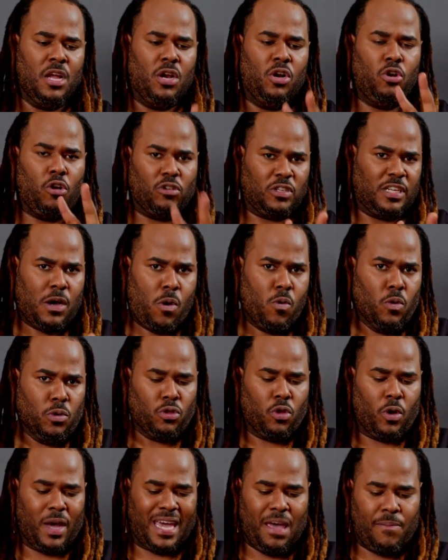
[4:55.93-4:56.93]
Lo
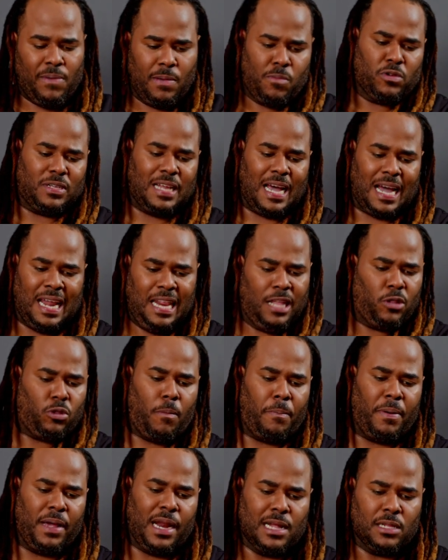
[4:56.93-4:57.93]
segundo es que vemos a Cristo
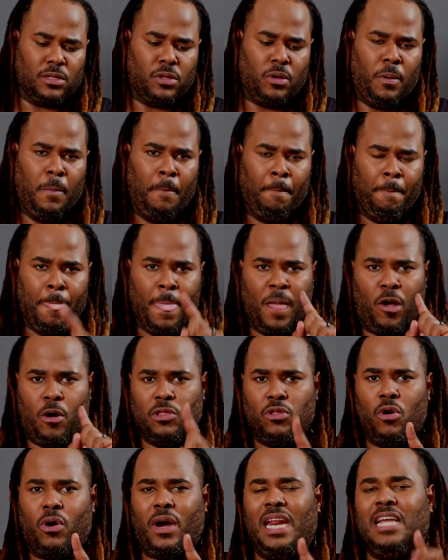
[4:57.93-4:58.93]
operando
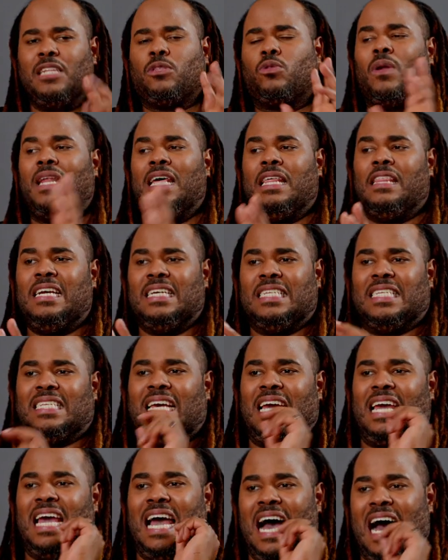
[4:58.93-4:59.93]
cuando Cristo le dice